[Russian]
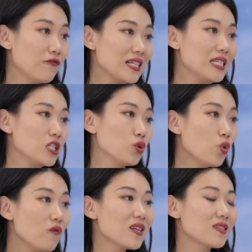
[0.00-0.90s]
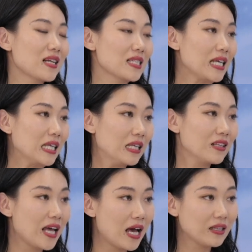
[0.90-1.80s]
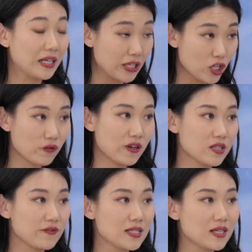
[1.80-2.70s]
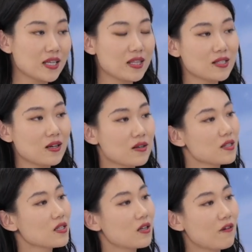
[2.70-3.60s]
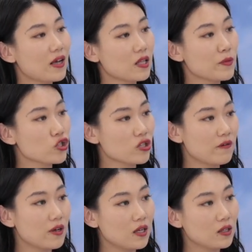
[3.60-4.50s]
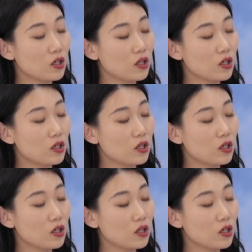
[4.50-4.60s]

вводить новые стратегии для дальнейшего развития китайско-российского экономического и